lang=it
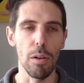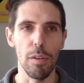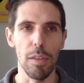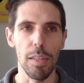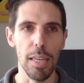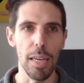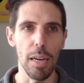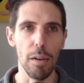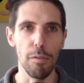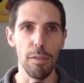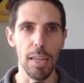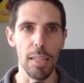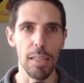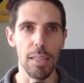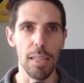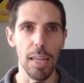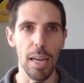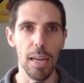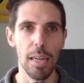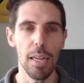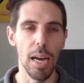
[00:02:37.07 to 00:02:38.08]
fatica
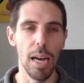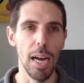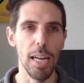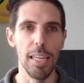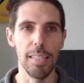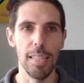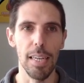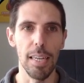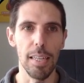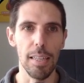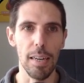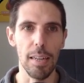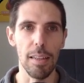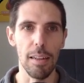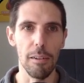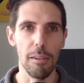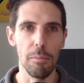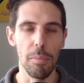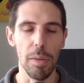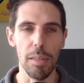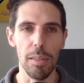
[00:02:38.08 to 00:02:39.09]
fatta alle 6.30
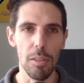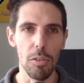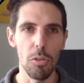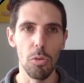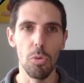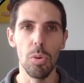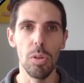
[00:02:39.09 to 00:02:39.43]
del mattino,